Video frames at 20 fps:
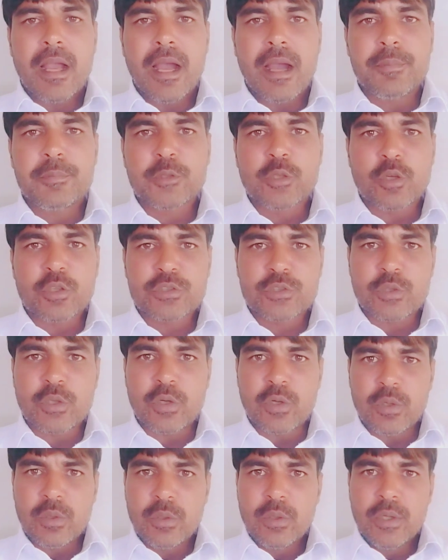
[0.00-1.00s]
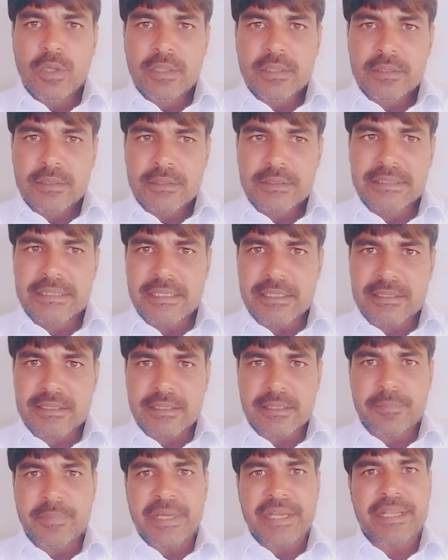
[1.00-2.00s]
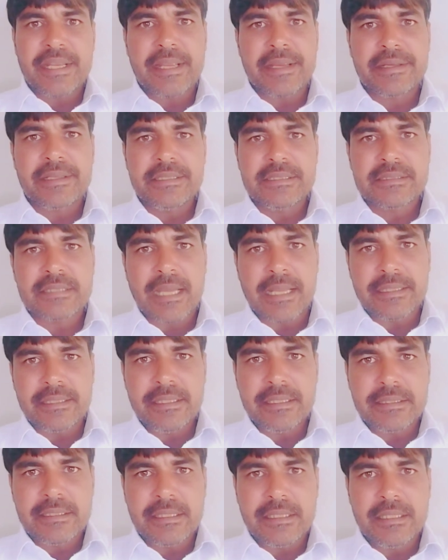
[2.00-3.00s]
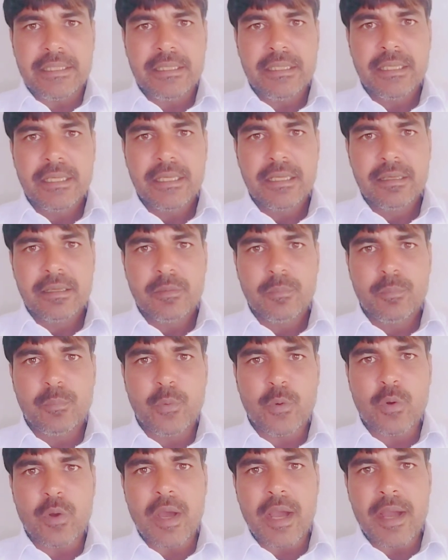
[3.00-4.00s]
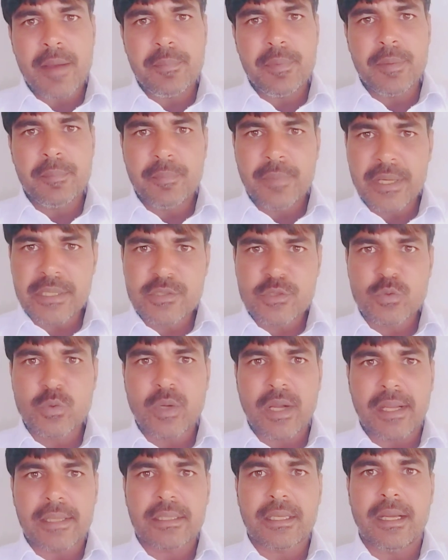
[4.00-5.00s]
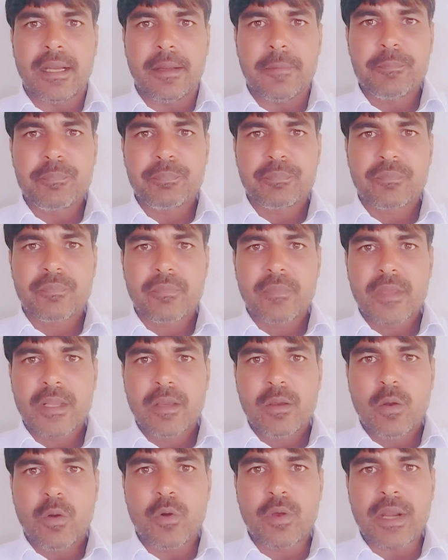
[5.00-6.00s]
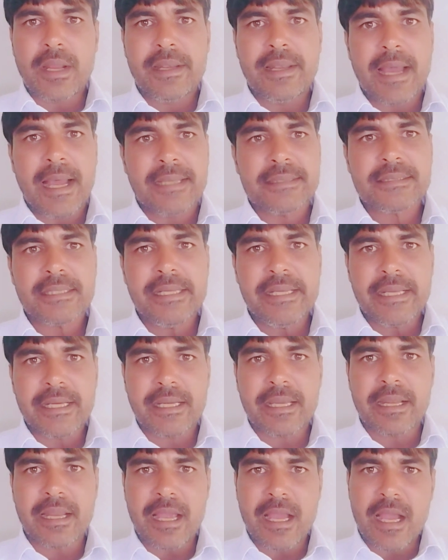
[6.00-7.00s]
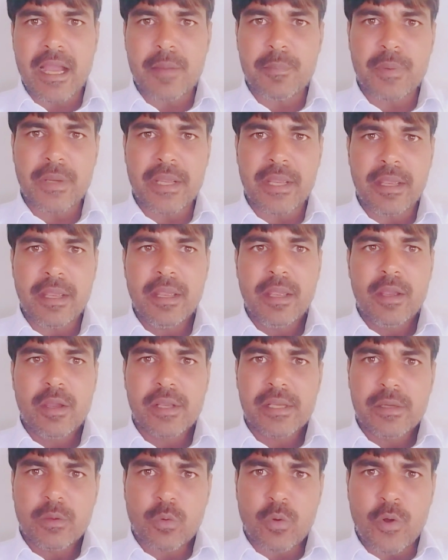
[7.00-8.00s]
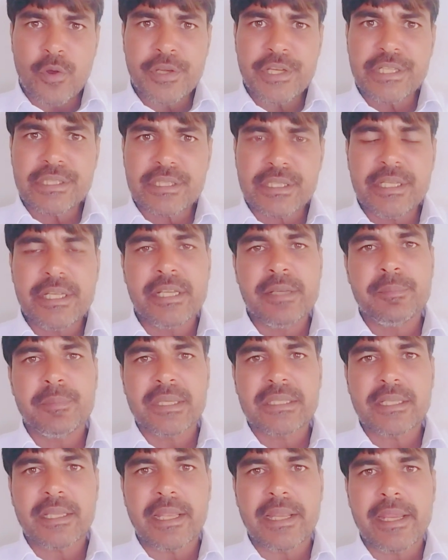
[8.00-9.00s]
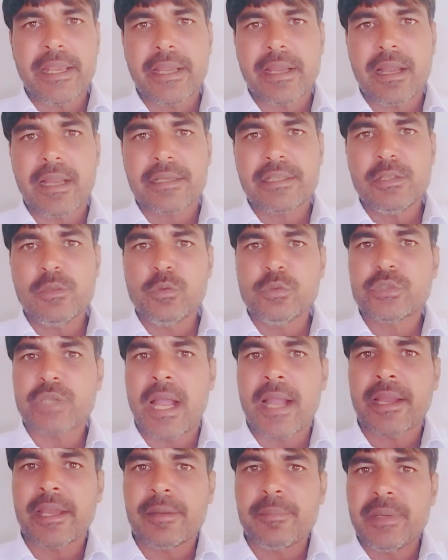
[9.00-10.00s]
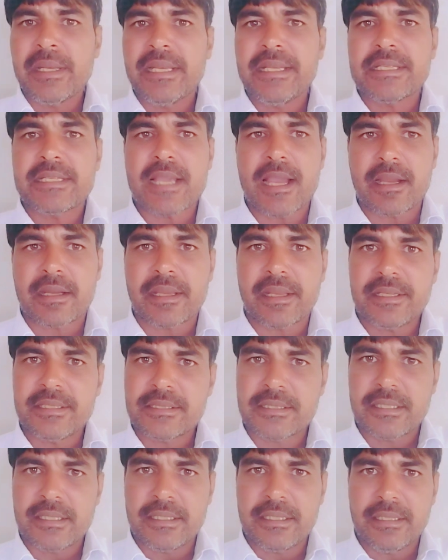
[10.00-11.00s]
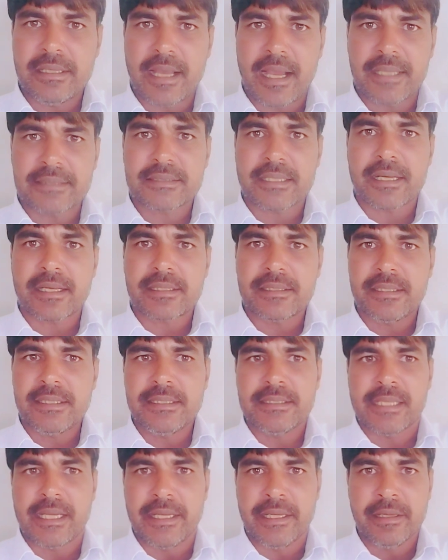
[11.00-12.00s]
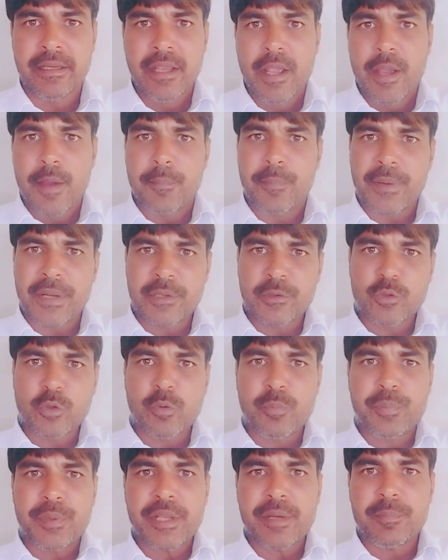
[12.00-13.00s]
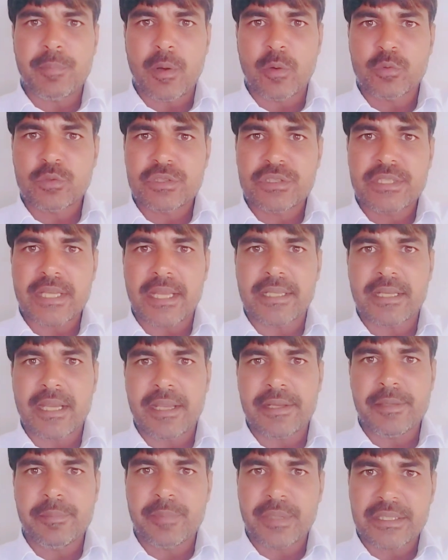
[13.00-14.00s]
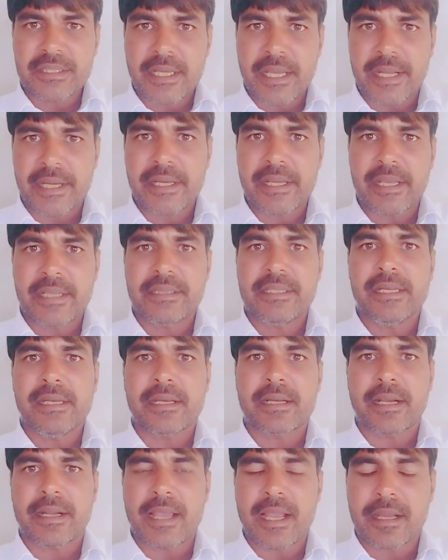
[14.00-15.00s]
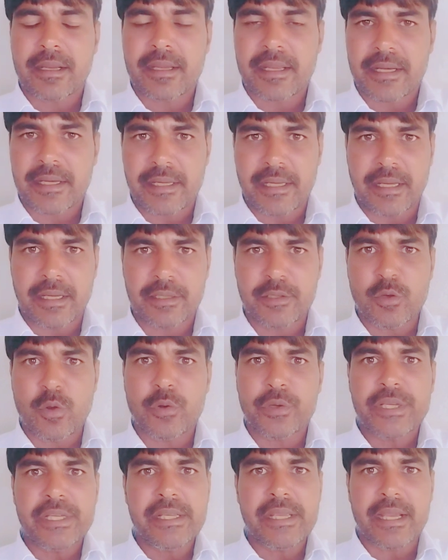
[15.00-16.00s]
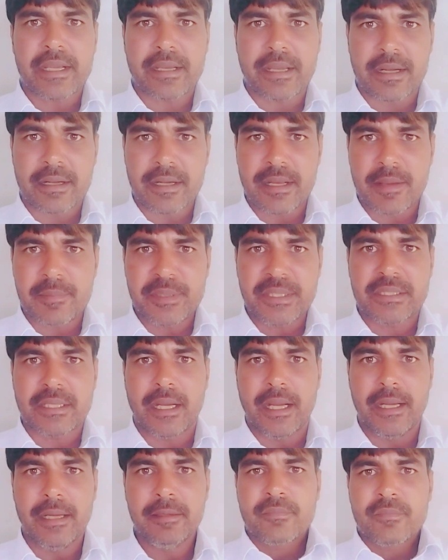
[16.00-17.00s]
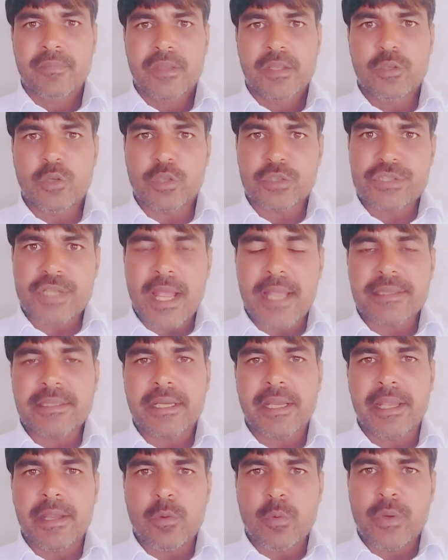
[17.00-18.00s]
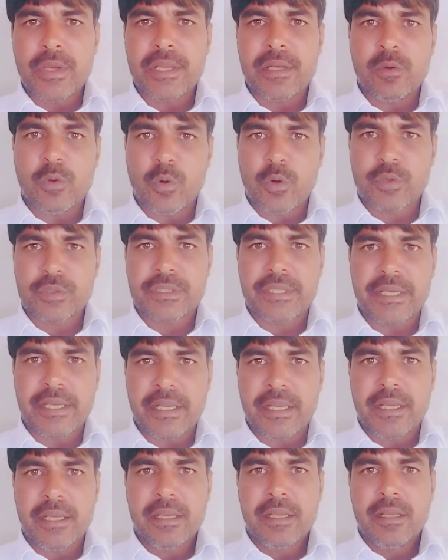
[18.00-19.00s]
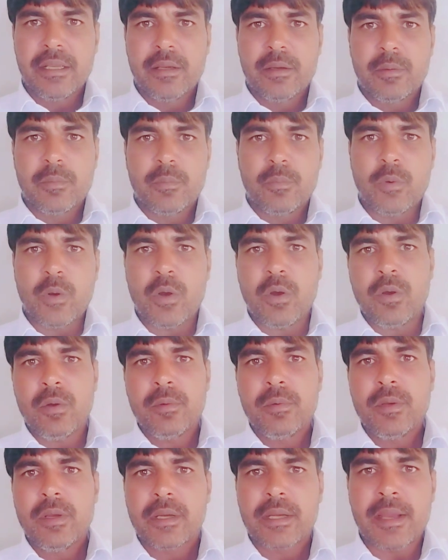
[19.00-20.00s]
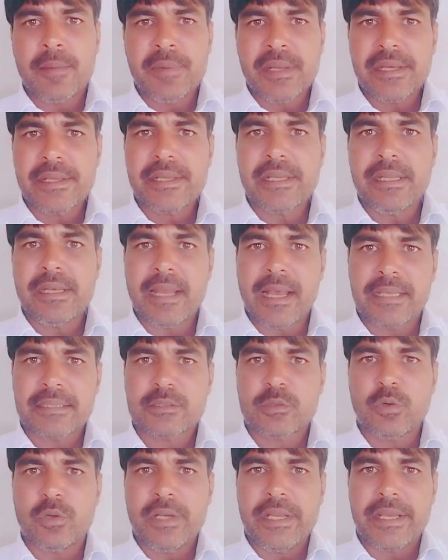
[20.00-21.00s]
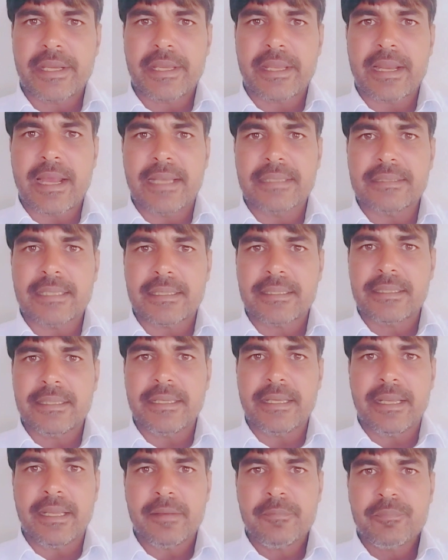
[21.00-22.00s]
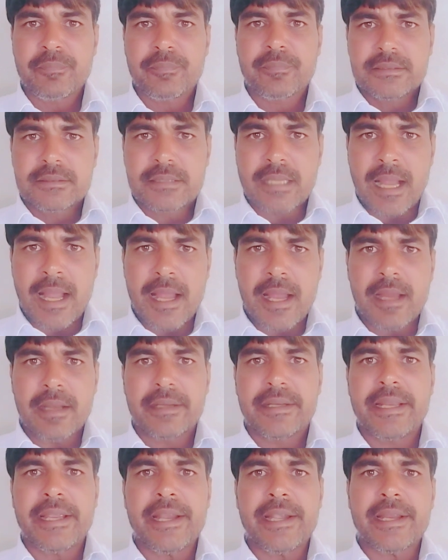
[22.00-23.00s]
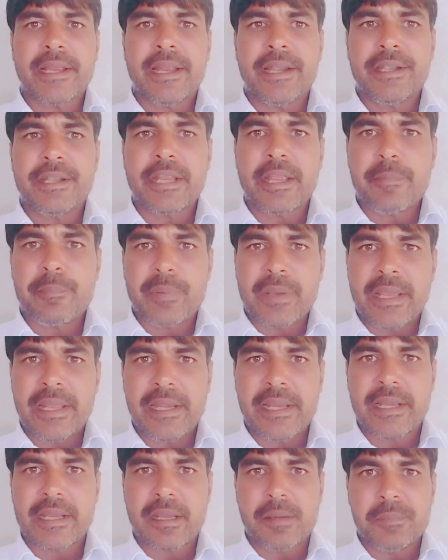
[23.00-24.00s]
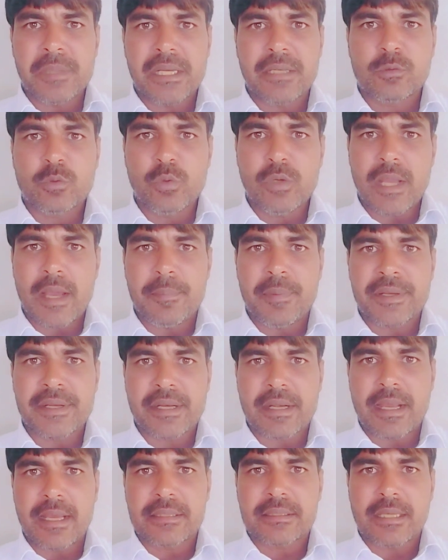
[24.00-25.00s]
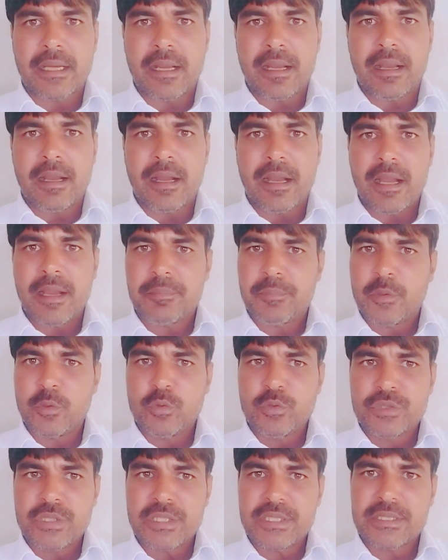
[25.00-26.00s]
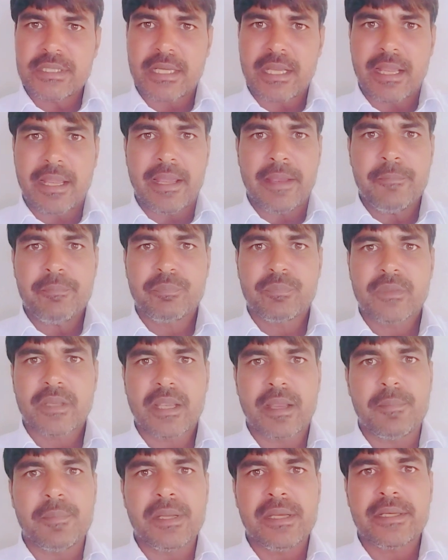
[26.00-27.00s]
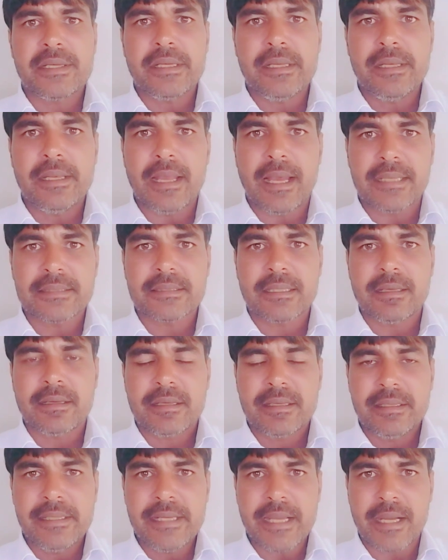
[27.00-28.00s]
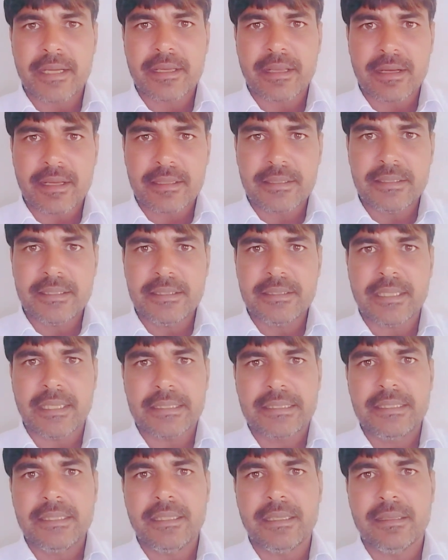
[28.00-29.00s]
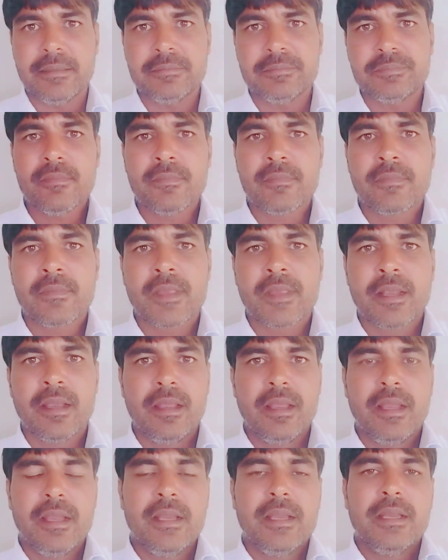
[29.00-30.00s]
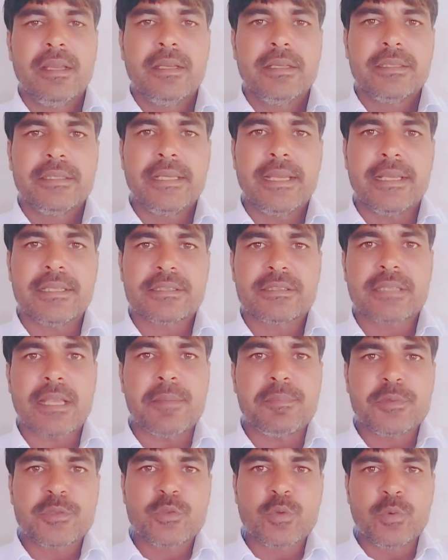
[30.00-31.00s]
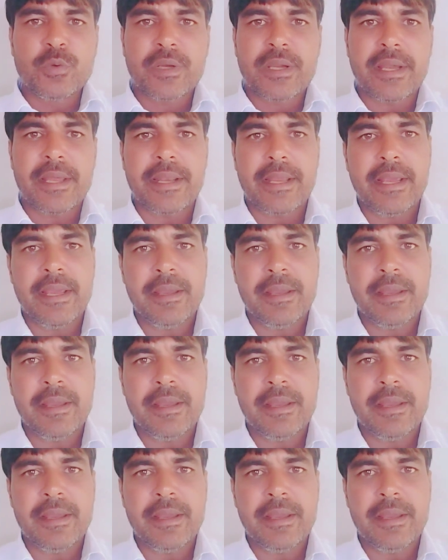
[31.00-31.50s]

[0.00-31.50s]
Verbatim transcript: अब दोस्तों जिस बेटे की शादी थी वो अब मर चुका था और लाश लेकर अब कौन इतनी हिम्मत करेगा कि उस आंगन में ले जाकर इसकी लाश रख दी जाए परंतु फिर बहुत ज़्यादा हिम्मत करके दिल कड़ा करके क्योंकि ये करना भी था जो साथ गए हुए लोग थे वो कमल की लाश को लेकर आ जाते हैं जहाँ डेढ़ घंटे पहले कमल दूल्हा बन रहा था अब उसी जगह कमल की लाश ला रख दी जाती है ये सब सुनकर